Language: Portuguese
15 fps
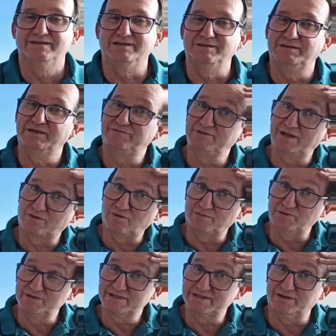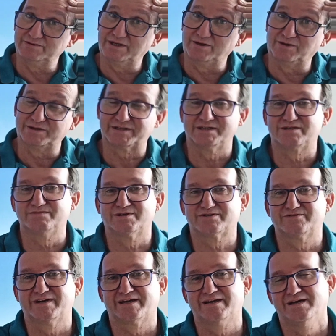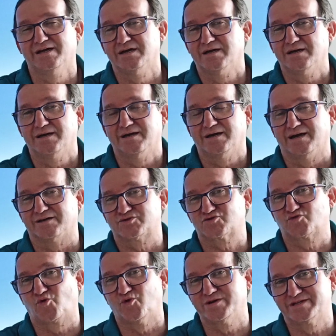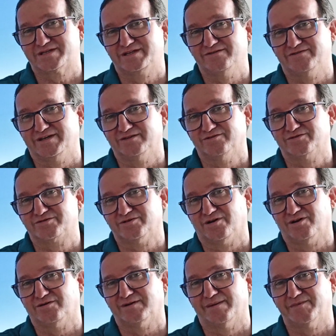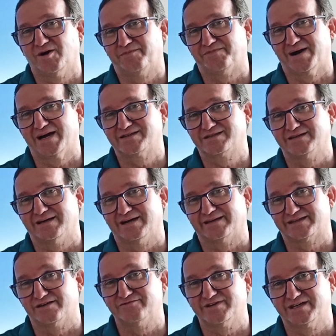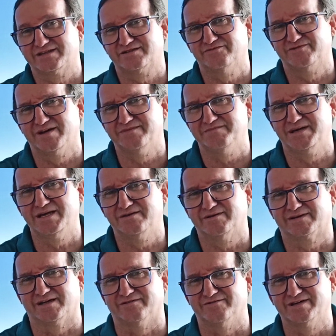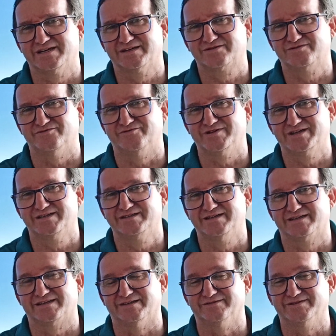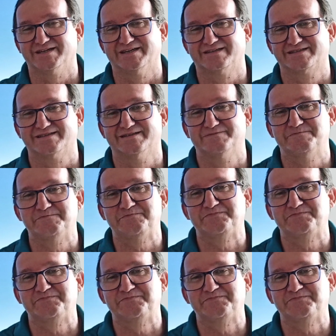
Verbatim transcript: e devido à composição da nossa atmosfera, as cores que vêm do Sol, a maior parte atravessa, o vermelho atravessa, o verde atravessa,